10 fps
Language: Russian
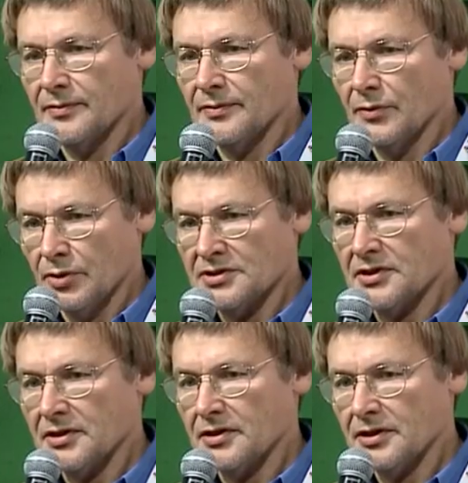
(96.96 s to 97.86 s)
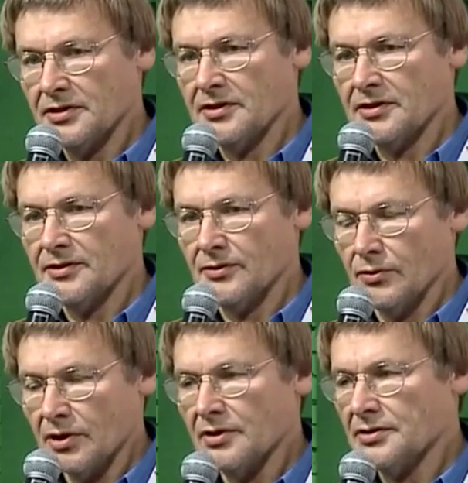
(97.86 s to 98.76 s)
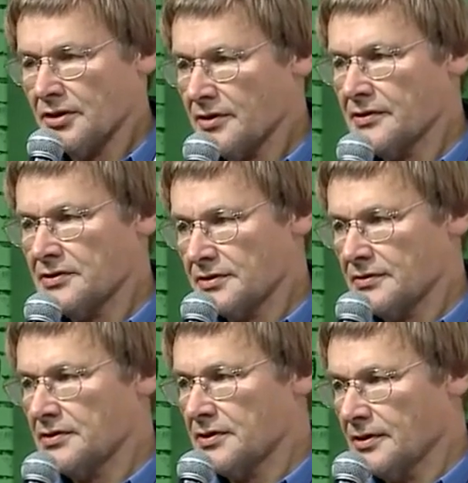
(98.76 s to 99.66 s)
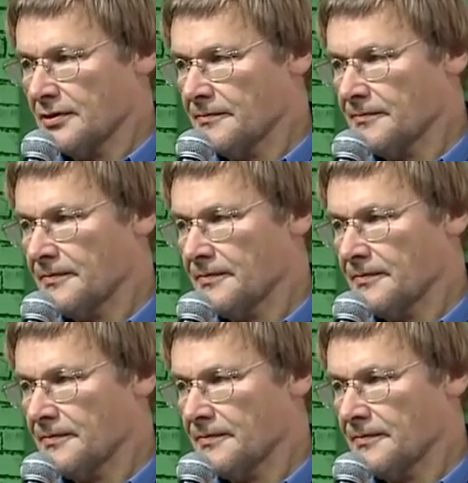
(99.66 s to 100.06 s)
мозг – это орган человеческого тела.